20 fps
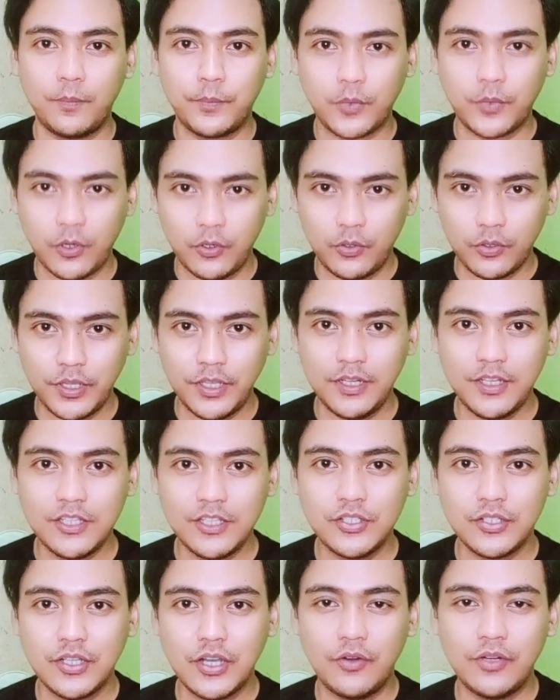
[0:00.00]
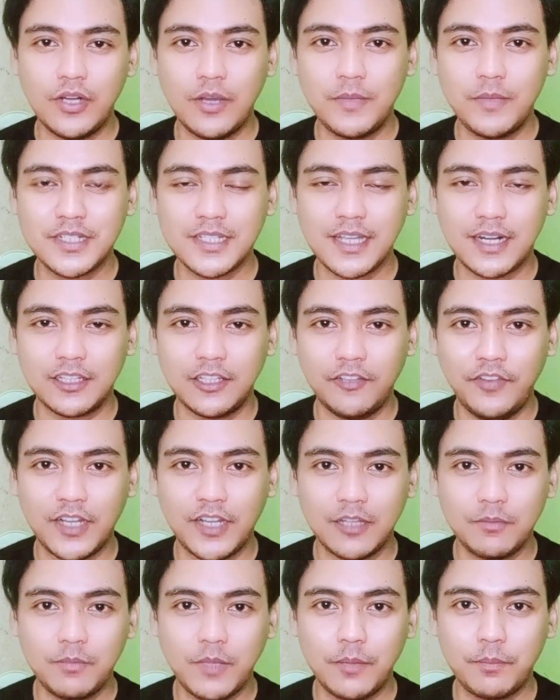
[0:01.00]
Produk ini juga udah
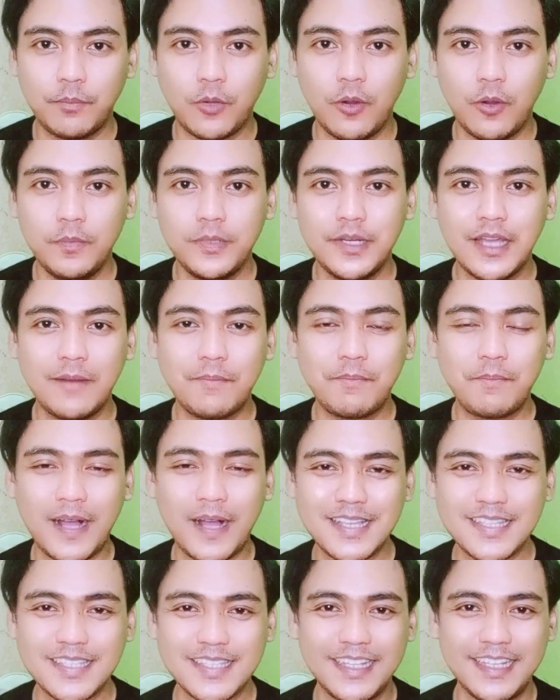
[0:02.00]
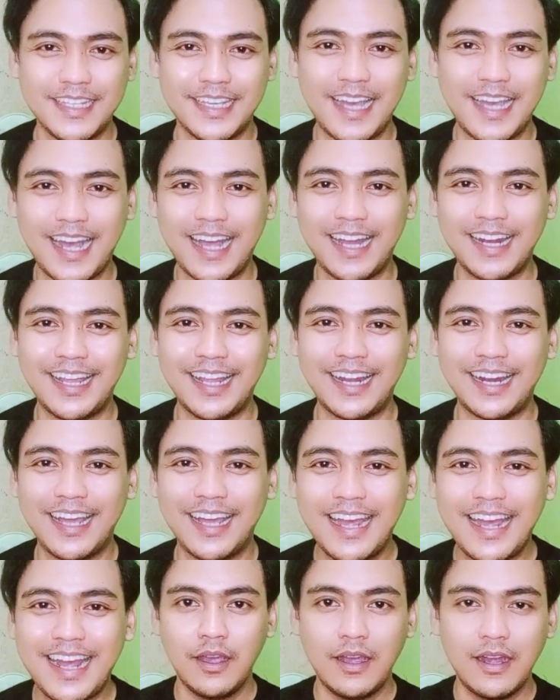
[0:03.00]
bersertifikat BPOM dan pastinya halal
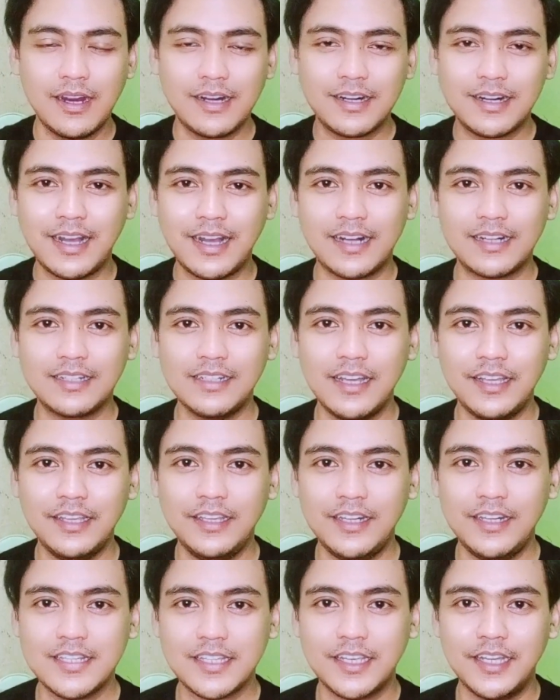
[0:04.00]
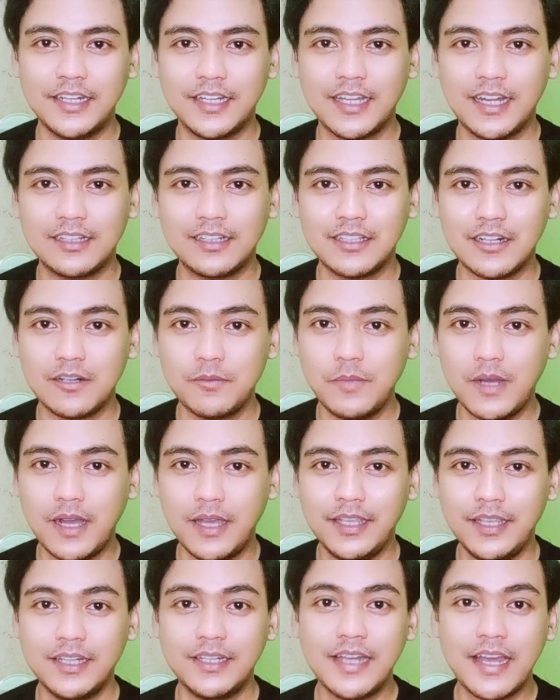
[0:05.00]
karena ini skincare
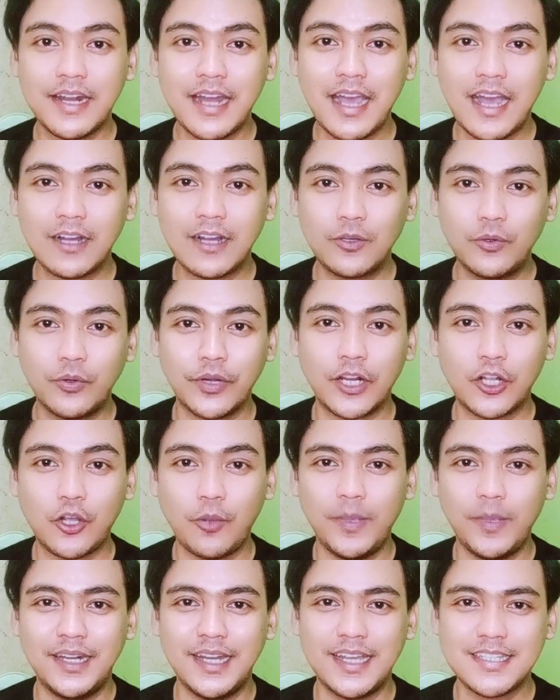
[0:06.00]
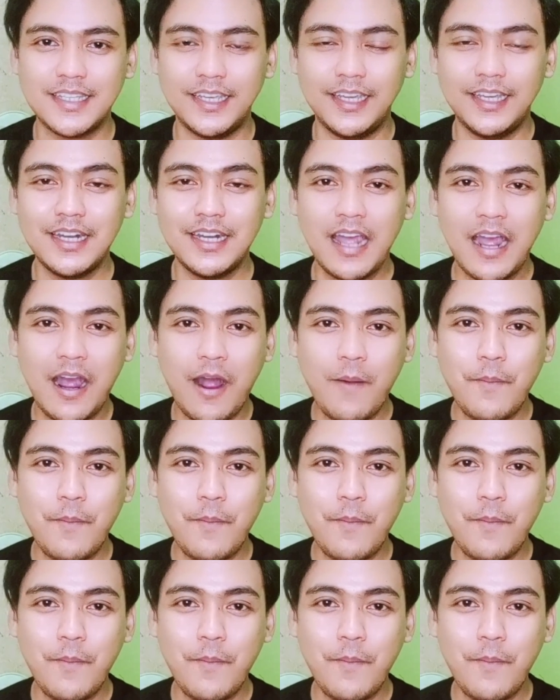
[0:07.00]
terbaik dan aku rekomendasiin,